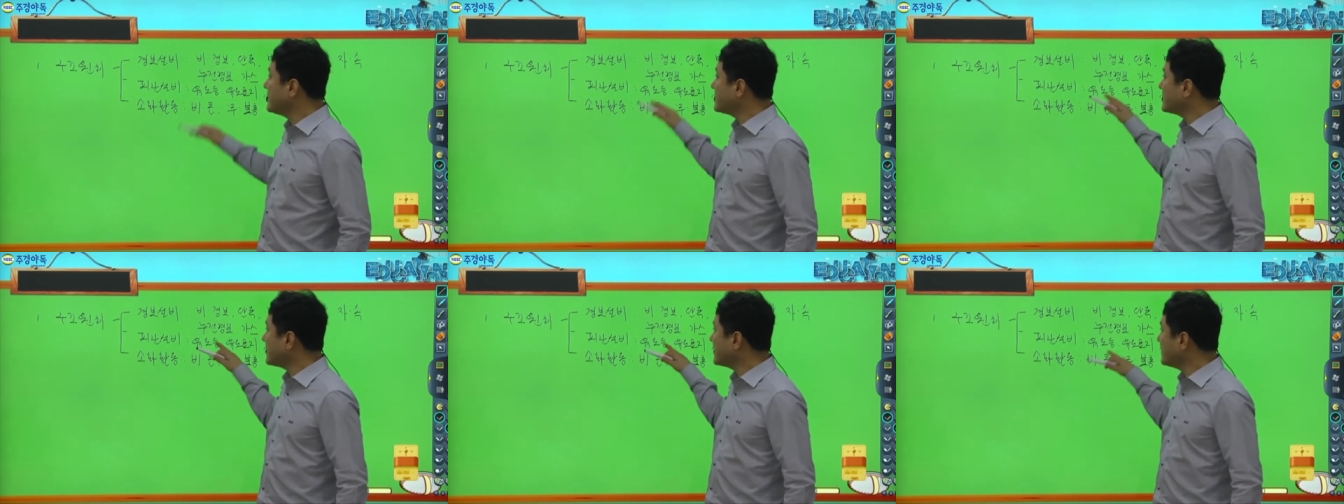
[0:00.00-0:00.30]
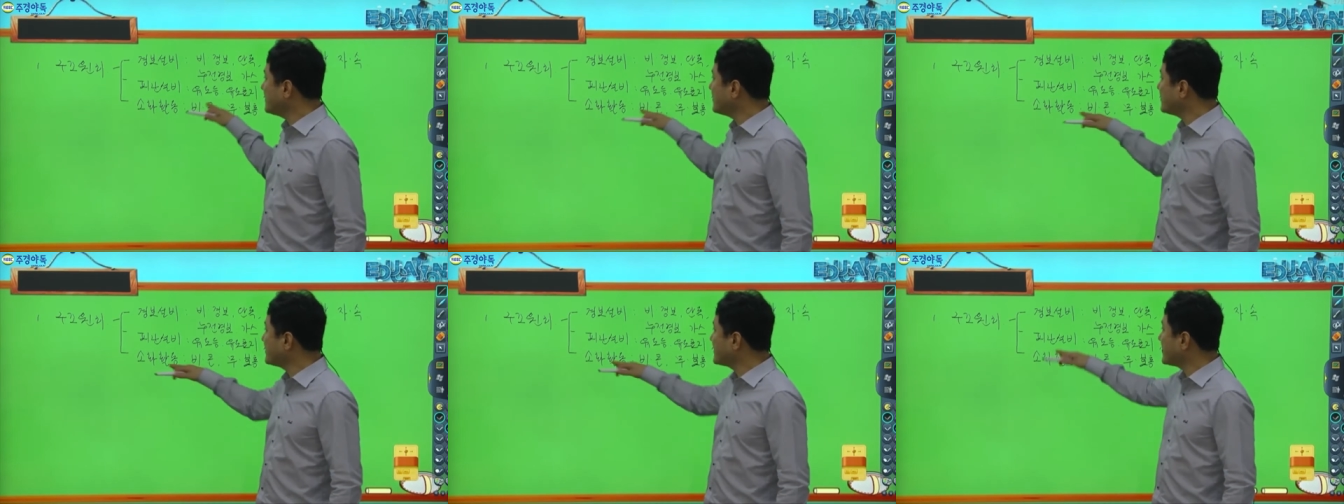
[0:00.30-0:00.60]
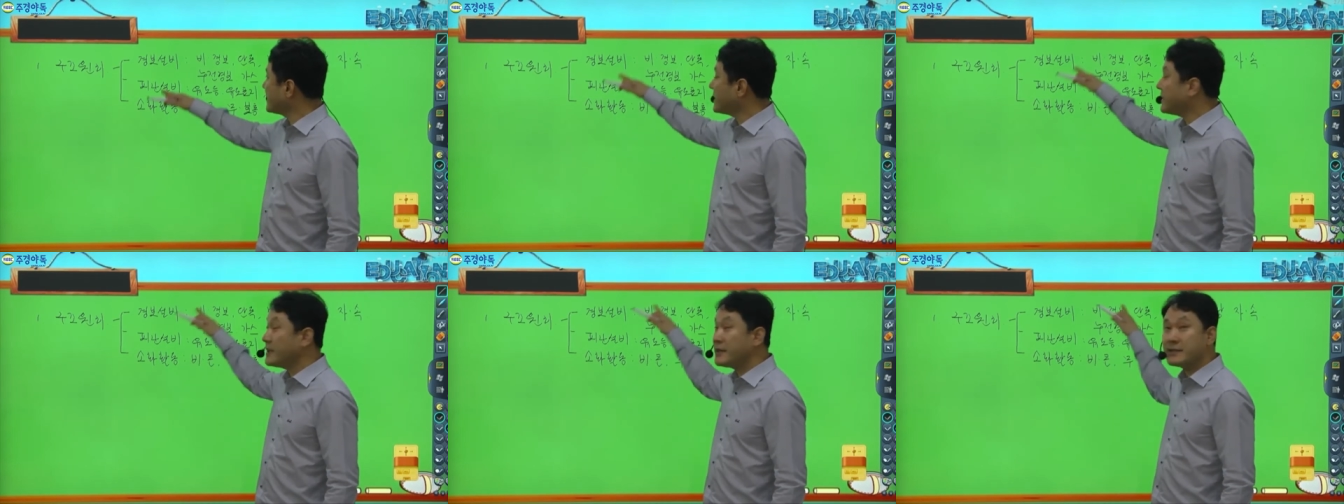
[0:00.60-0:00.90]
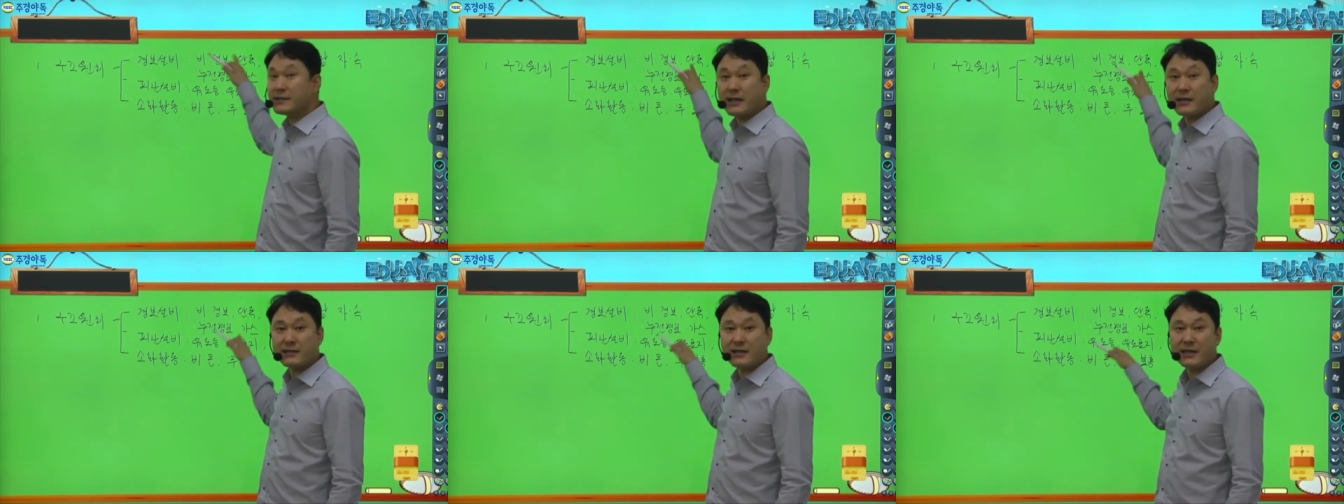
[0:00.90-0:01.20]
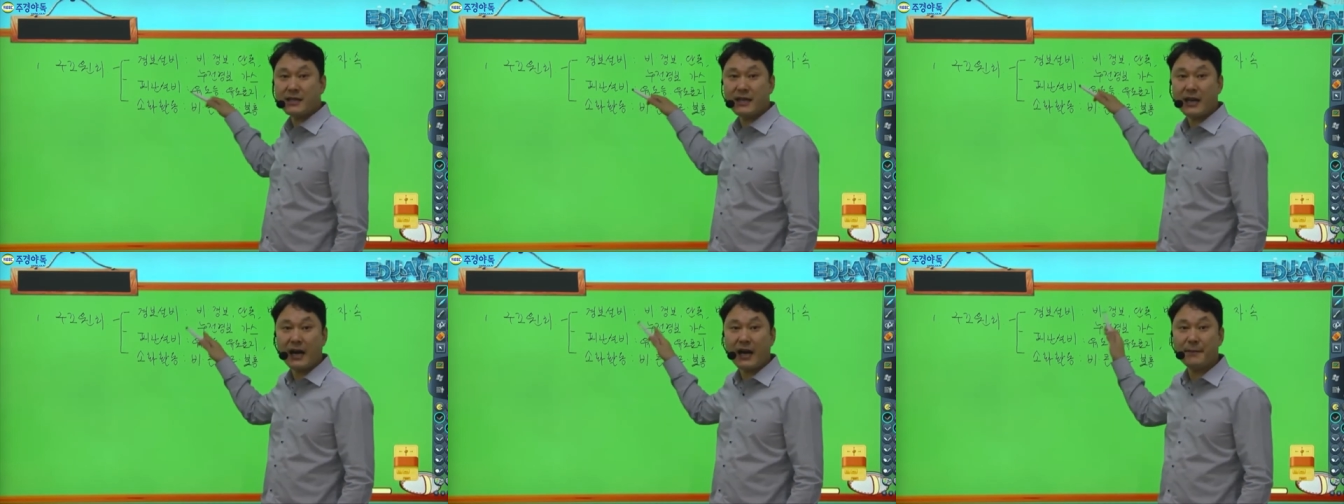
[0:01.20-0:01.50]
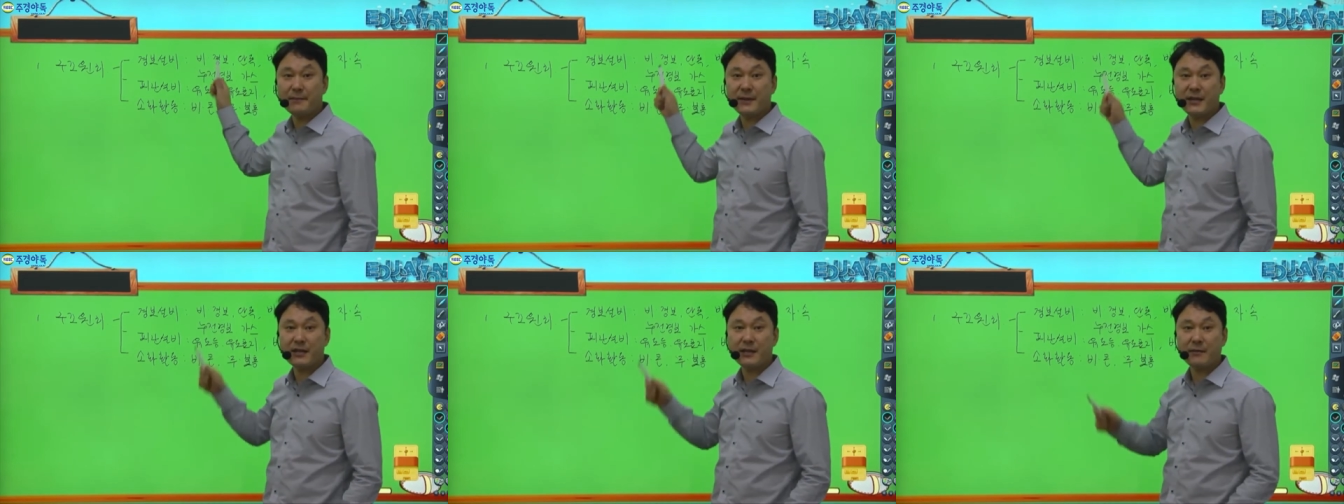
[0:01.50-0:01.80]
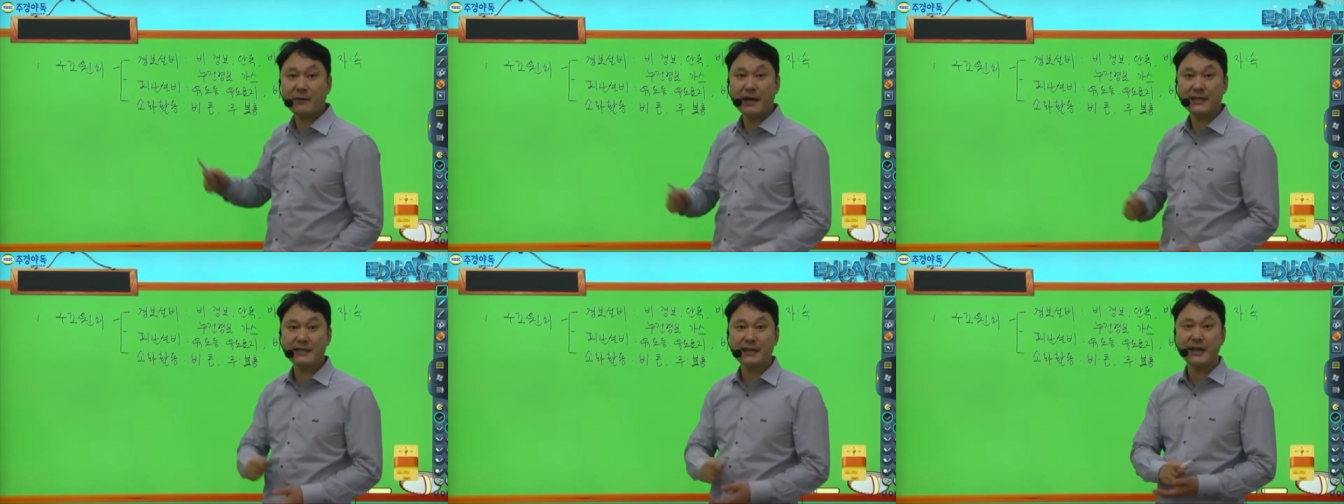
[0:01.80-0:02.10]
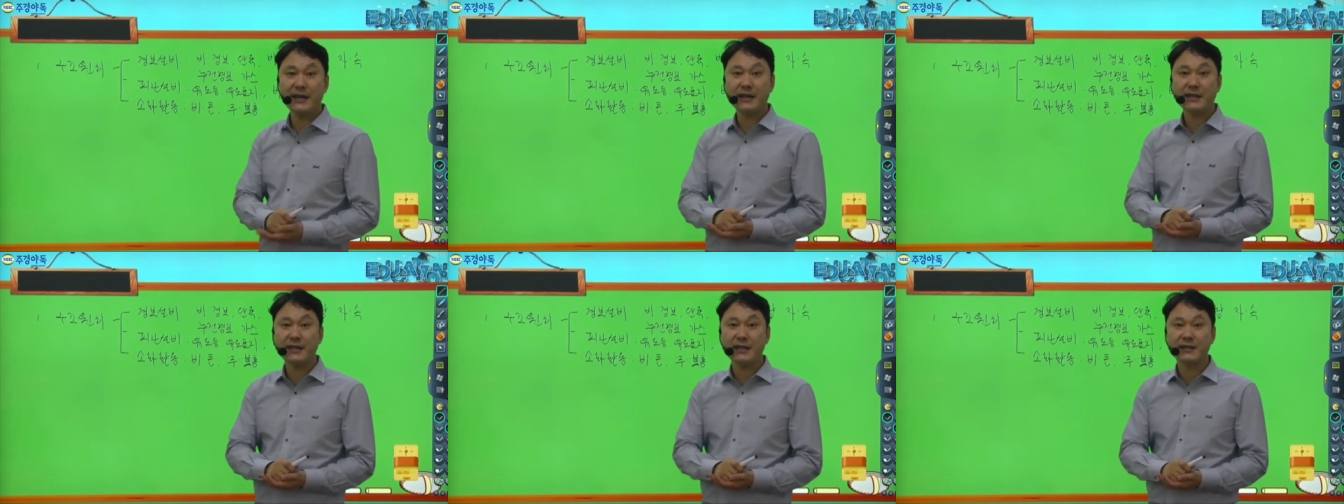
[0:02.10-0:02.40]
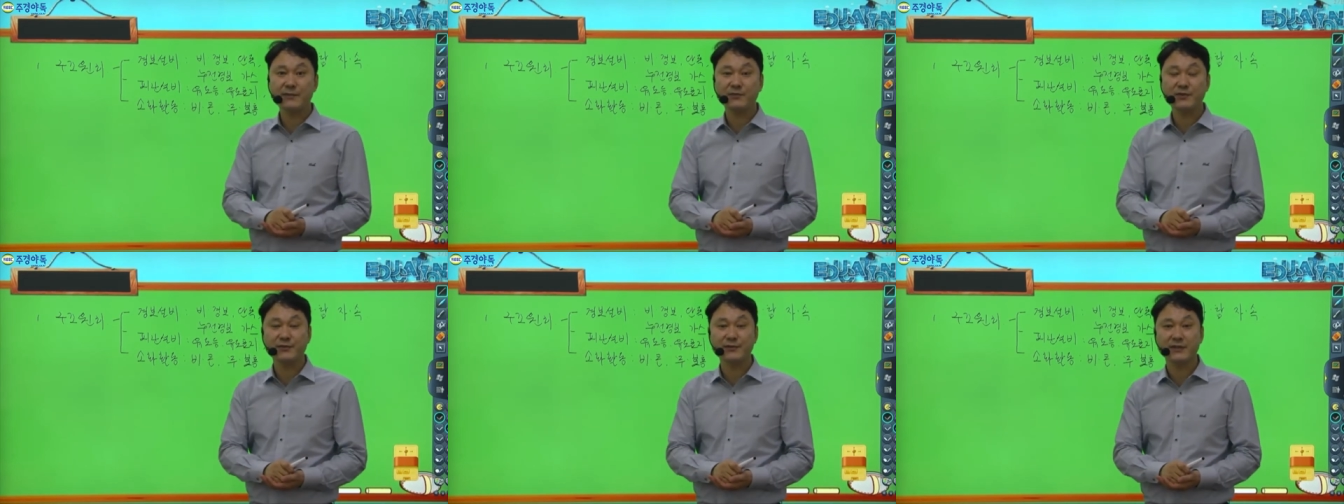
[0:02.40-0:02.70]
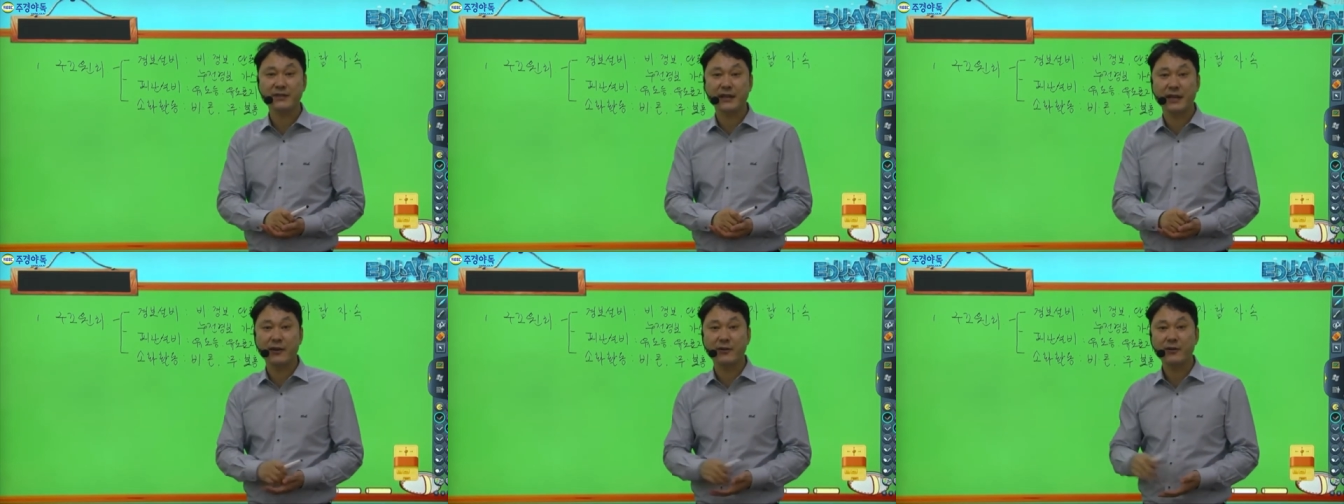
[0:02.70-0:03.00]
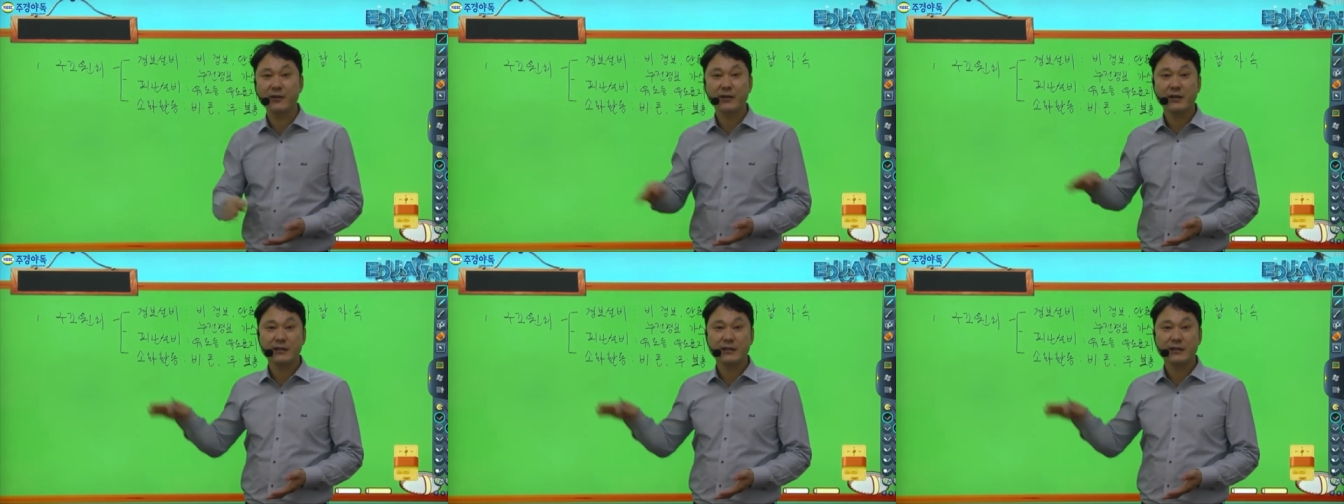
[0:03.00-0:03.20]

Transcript: 자, 이 부분이 상당히 암기를 많이 해야 되는 부분들이에요.